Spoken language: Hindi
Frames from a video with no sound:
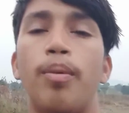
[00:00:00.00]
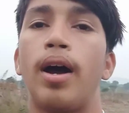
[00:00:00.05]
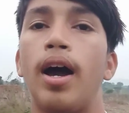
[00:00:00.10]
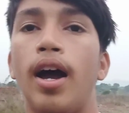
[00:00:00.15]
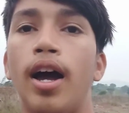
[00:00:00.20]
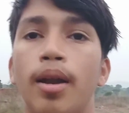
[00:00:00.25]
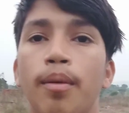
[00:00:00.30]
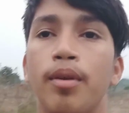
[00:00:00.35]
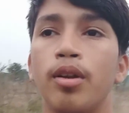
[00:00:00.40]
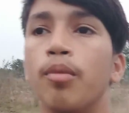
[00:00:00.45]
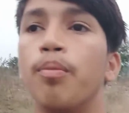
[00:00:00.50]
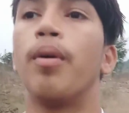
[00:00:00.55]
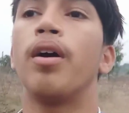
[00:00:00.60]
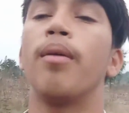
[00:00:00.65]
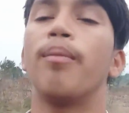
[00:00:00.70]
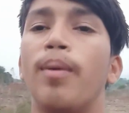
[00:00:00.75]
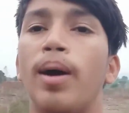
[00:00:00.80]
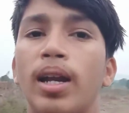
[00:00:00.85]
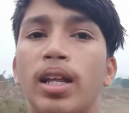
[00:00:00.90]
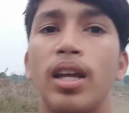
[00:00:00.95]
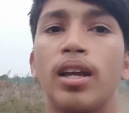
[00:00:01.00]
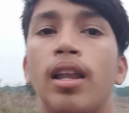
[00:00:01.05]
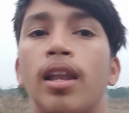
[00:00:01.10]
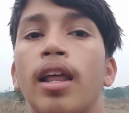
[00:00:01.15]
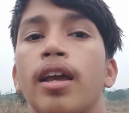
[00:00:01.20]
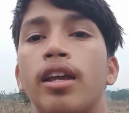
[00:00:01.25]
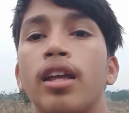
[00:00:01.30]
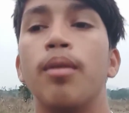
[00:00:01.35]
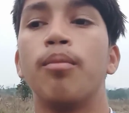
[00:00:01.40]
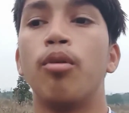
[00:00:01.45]
पहाड़ रुपये पहाड़ के
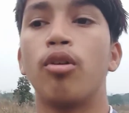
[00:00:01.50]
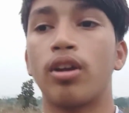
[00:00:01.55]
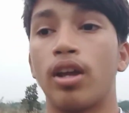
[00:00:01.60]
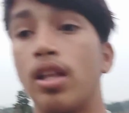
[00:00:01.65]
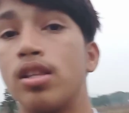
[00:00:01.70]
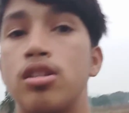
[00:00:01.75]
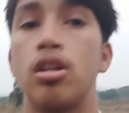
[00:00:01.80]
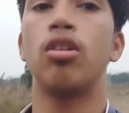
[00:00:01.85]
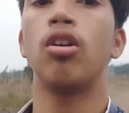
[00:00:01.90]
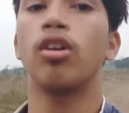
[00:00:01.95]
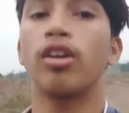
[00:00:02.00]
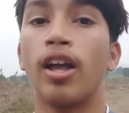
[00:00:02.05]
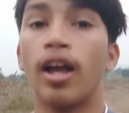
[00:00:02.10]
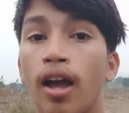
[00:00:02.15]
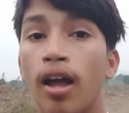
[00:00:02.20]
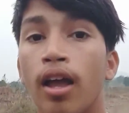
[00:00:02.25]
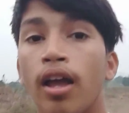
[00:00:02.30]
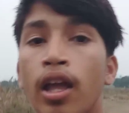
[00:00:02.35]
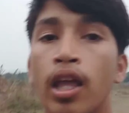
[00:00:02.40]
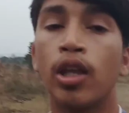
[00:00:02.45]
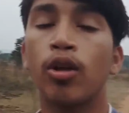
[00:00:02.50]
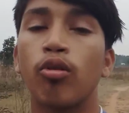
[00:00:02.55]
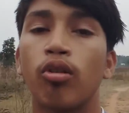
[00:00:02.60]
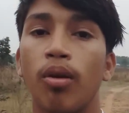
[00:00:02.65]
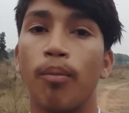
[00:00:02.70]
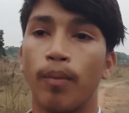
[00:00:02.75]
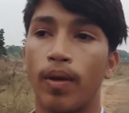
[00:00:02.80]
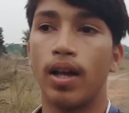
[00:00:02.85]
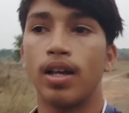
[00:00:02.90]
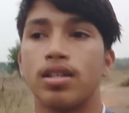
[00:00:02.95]
लेकिन वो कैंसिल हो गया
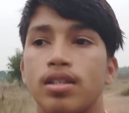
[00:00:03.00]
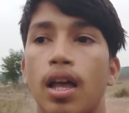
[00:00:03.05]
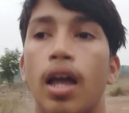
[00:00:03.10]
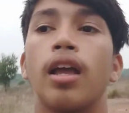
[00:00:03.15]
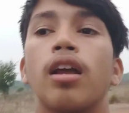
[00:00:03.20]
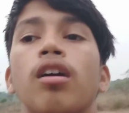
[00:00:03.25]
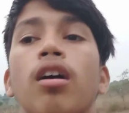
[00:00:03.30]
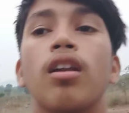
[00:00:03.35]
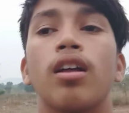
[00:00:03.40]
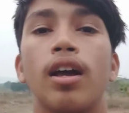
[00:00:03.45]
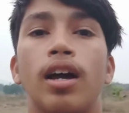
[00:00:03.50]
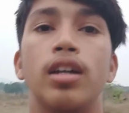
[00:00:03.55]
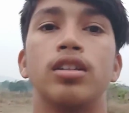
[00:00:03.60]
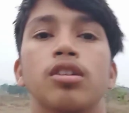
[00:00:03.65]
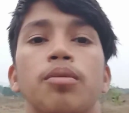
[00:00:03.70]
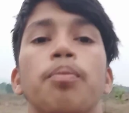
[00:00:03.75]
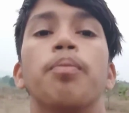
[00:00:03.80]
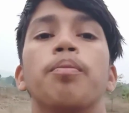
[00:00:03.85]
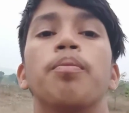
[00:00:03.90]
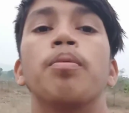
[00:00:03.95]
क्योंकि मेरा साइकिल का जो